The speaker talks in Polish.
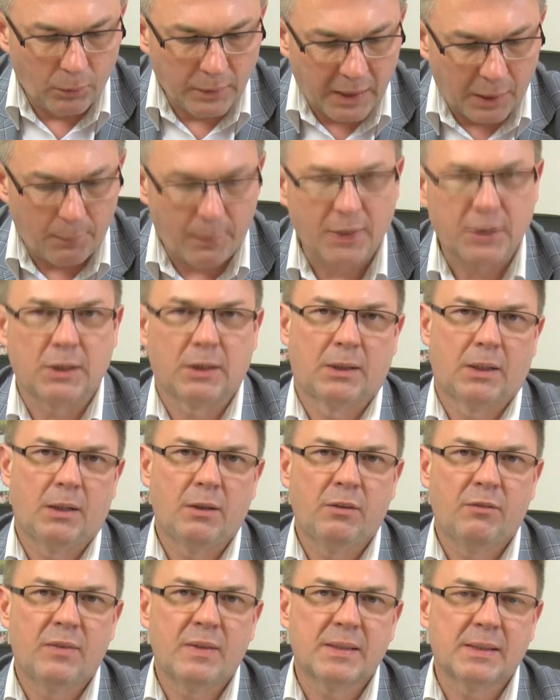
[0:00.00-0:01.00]
udała się ta
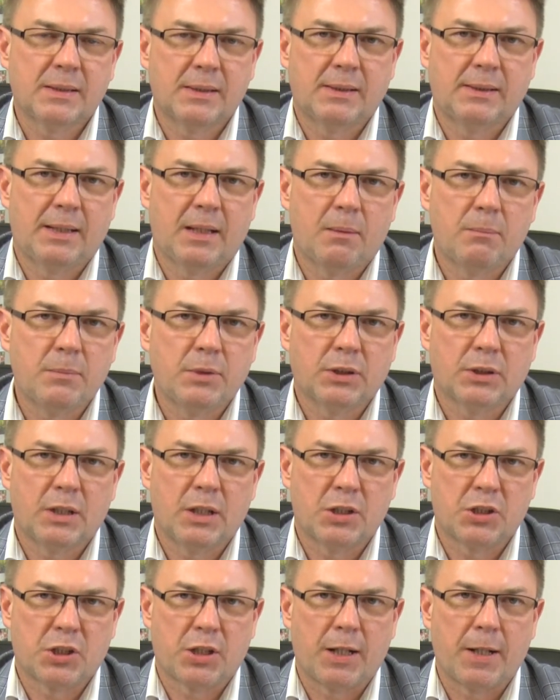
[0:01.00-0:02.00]
inwestycja.
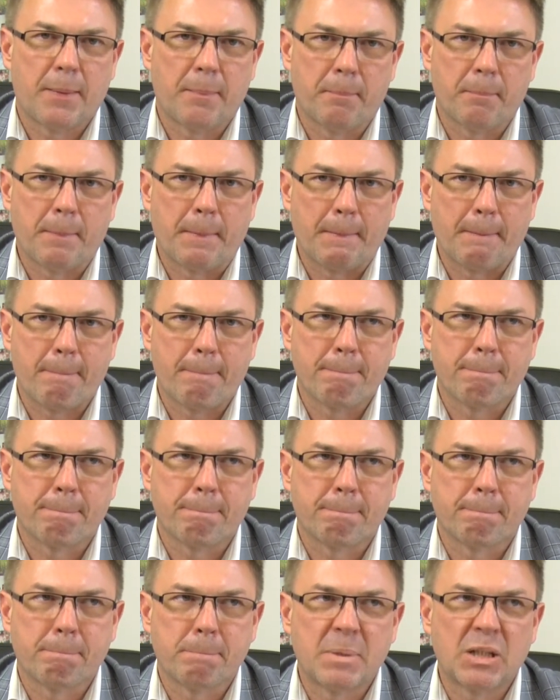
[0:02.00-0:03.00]
Myślę, że
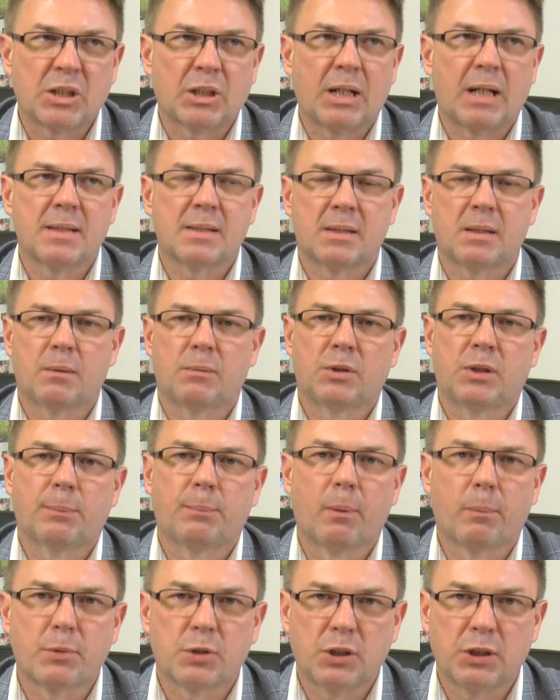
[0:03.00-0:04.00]
mm, mieszkańcy
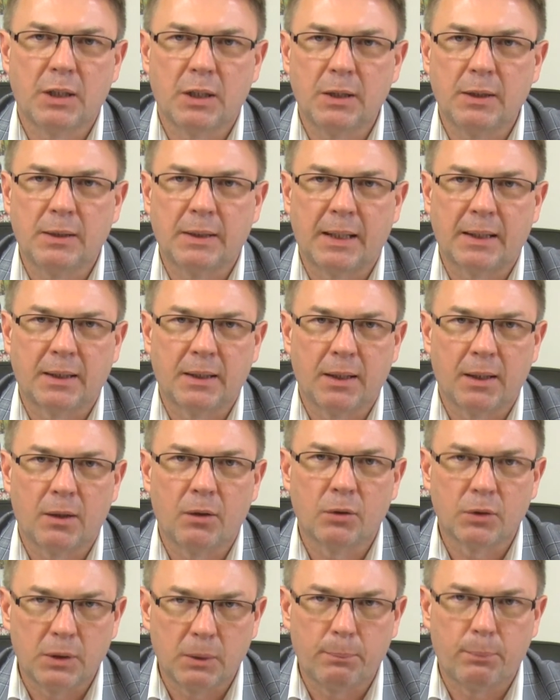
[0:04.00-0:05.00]
ciepło przyjęli
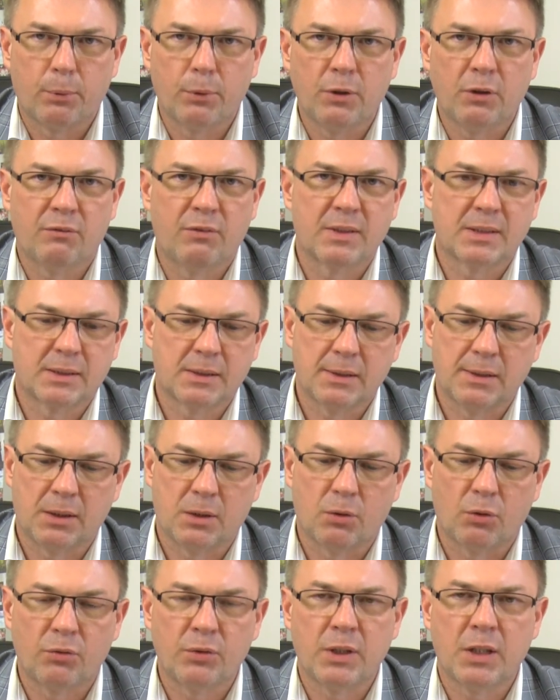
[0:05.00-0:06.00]
takiego typu
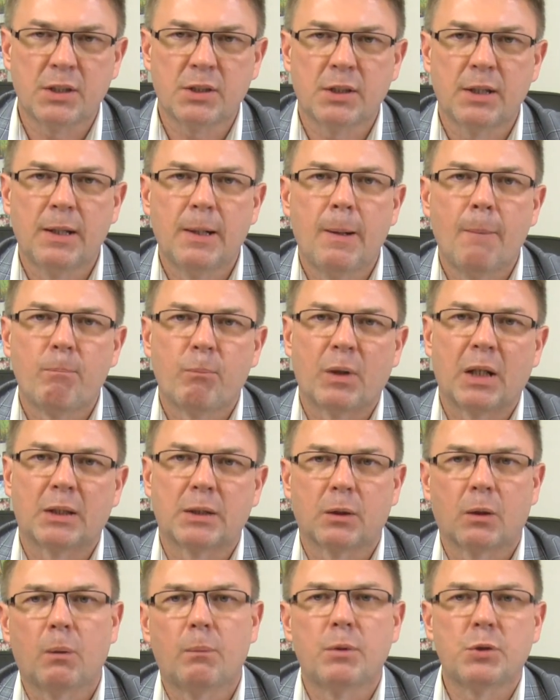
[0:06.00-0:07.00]
inwestycje również,
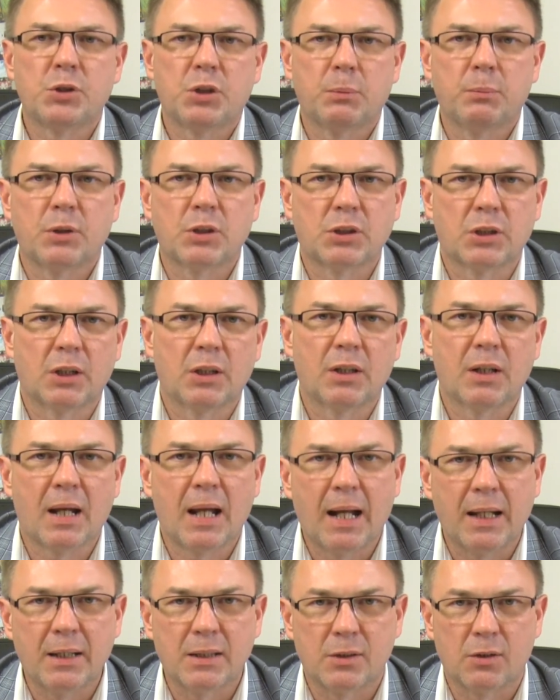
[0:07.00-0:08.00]
dlatego będziemy chcieli
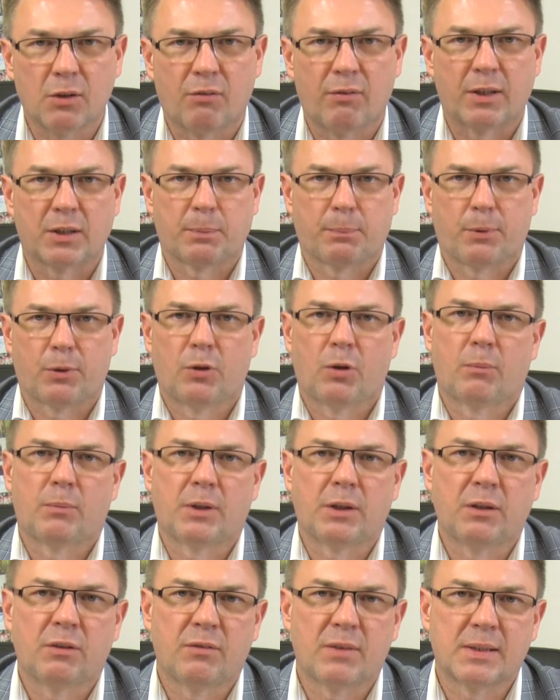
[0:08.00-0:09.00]
realizować
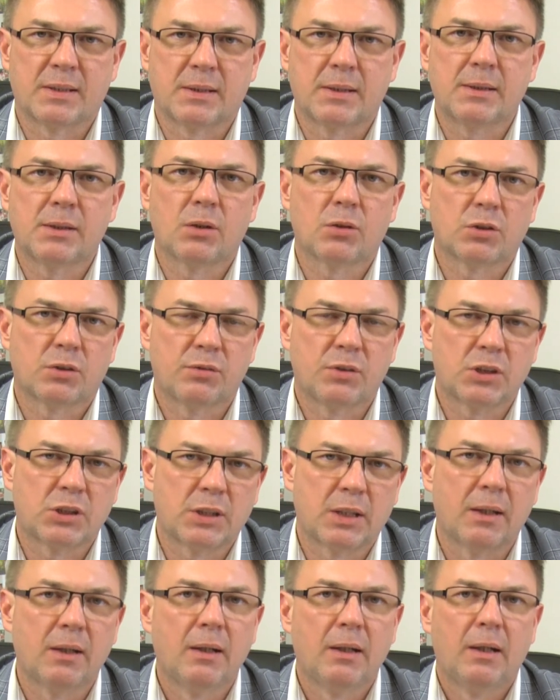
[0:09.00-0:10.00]
podobne inwestycje,
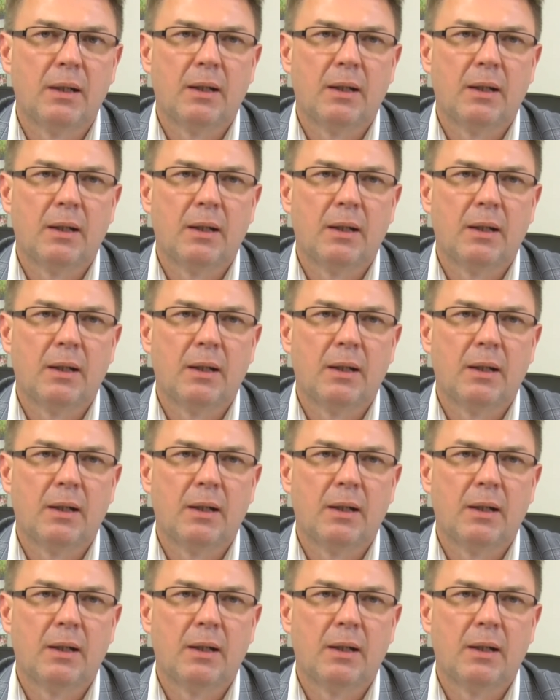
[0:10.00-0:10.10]
oczywiście